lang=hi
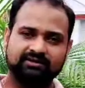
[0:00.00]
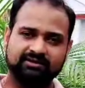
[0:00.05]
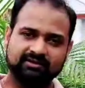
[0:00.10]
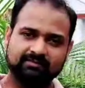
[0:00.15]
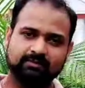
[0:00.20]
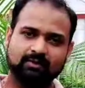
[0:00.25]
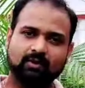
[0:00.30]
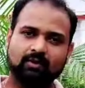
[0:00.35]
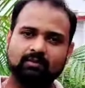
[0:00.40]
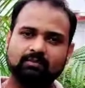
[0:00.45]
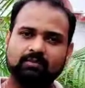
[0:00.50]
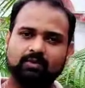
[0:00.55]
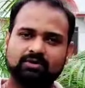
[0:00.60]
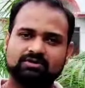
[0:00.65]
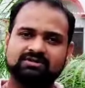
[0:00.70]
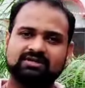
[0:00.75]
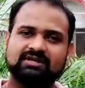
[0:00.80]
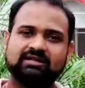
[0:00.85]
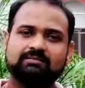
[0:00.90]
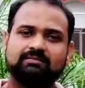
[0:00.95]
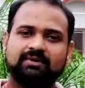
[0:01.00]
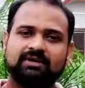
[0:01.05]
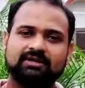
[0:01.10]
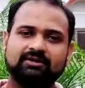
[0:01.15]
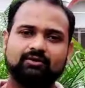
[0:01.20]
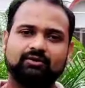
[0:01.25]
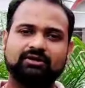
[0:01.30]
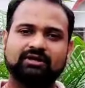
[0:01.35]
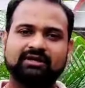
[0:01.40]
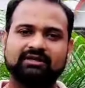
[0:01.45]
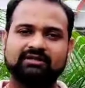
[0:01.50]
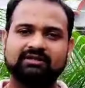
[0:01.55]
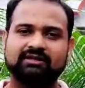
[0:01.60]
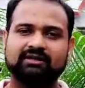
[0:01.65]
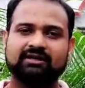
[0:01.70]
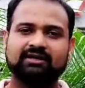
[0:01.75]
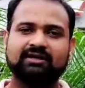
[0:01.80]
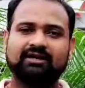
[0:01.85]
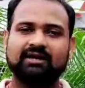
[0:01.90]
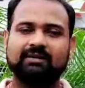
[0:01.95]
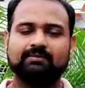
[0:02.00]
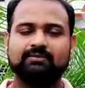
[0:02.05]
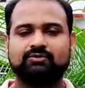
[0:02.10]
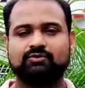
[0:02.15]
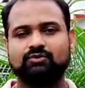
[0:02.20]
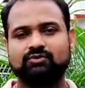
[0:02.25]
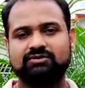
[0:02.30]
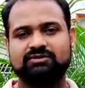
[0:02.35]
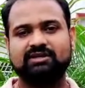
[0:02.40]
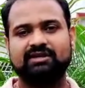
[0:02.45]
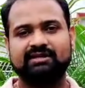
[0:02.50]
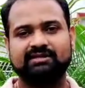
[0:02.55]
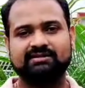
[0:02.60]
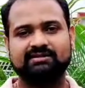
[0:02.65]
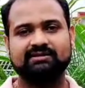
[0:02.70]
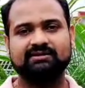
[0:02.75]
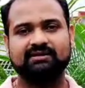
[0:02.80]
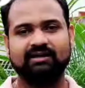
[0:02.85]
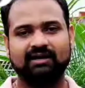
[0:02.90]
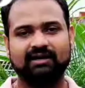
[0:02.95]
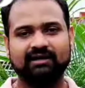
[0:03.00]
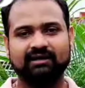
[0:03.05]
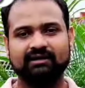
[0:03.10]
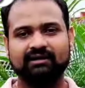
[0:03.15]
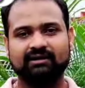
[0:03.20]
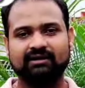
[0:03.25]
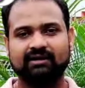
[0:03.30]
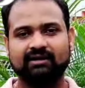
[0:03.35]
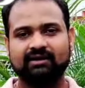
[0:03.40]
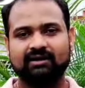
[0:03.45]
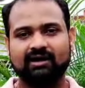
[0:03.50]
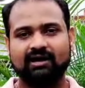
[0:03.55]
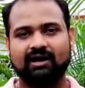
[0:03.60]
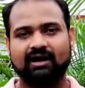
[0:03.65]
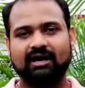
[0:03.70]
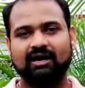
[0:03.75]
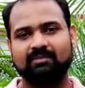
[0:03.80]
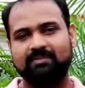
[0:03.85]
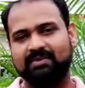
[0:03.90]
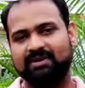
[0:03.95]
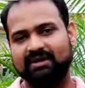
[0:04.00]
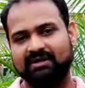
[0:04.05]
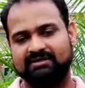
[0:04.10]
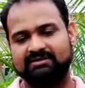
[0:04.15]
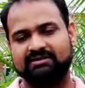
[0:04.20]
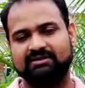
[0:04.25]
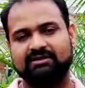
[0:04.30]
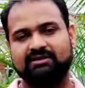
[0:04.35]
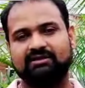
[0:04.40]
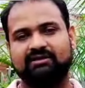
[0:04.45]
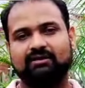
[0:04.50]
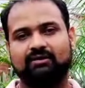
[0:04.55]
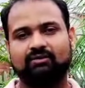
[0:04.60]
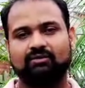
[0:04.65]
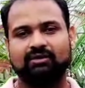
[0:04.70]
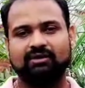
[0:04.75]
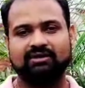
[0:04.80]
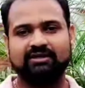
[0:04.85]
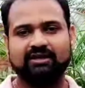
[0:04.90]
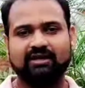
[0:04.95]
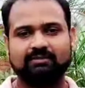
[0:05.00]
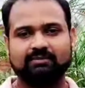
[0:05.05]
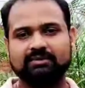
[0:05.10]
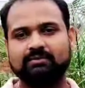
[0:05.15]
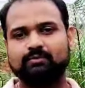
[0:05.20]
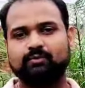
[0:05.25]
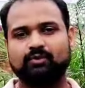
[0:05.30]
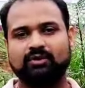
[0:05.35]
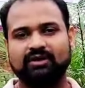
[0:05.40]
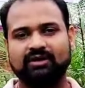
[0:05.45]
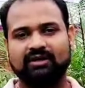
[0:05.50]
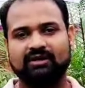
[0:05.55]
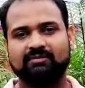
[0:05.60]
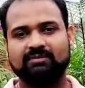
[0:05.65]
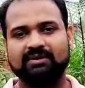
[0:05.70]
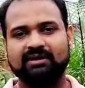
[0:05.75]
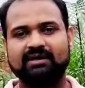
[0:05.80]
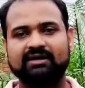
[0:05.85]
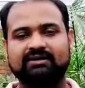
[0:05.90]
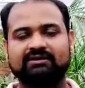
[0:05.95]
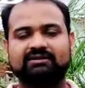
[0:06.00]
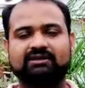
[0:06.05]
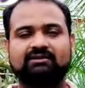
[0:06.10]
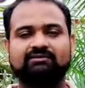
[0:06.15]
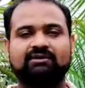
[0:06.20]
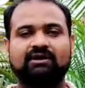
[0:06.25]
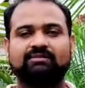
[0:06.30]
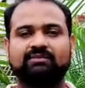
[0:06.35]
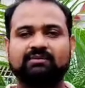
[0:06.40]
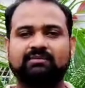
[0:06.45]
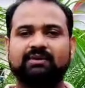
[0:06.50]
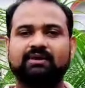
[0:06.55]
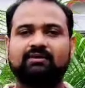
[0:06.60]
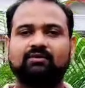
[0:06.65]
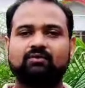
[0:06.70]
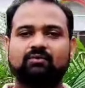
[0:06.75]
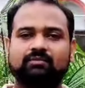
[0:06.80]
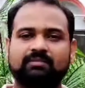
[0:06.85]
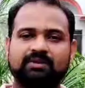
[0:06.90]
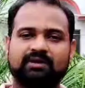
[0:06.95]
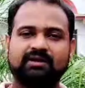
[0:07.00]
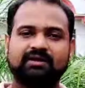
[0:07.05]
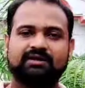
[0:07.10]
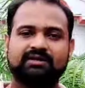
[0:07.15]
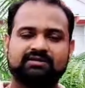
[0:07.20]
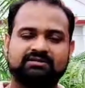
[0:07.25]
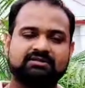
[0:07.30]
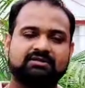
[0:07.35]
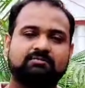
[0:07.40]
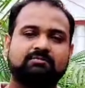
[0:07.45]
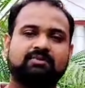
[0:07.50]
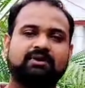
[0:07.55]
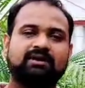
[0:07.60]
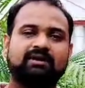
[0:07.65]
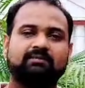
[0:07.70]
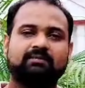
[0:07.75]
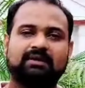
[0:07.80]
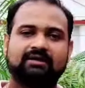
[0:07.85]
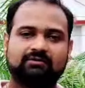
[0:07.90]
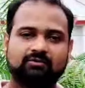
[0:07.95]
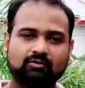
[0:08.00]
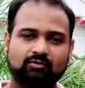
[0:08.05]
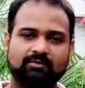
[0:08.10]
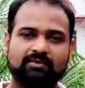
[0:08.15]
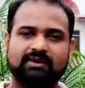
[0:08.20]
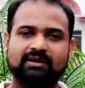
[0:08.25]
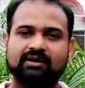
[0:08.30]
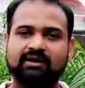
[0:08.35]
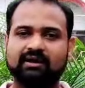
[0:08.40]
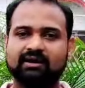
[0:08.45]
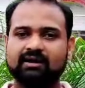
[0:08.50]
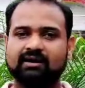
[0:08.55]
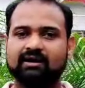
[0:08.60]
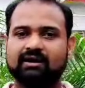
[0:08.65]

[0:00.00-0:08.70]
ये प्रॉब्लम बहुत ज़्यादा बड़ी हो जाती है अगर हम इसको सीरियसली ना लें आपने अक्सर देखा होगा कि आपके पूरे घर में हर तरफ आपके बेडरूम में किचन में बाथरूम में